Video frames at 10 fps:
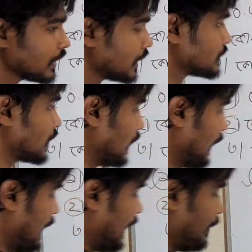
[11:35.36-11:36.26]
আচ্ছা
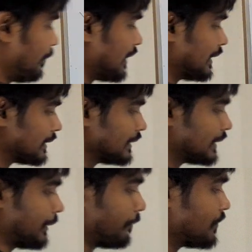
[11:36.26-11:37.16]
আমরা এটা
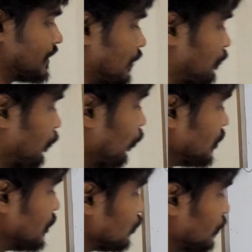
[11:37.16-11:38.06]
দেখি যে
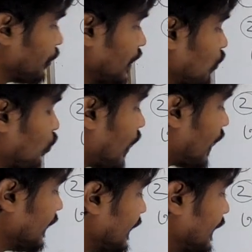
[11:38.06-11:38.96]
ফোরটি টু পয়েন্ট
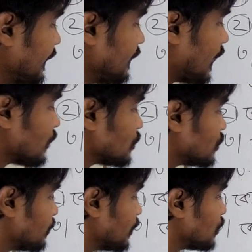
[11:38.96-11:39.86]
ওয়ান এইট আর হচ্ছে
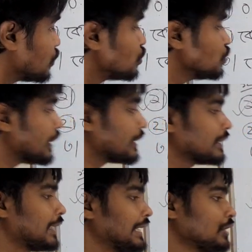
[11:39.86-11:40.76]
জিরো পয়েন্ট টু এইট
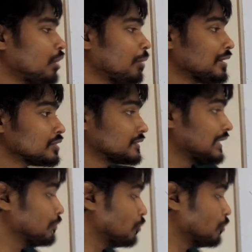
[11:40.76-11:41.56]
এটাও আবার সেম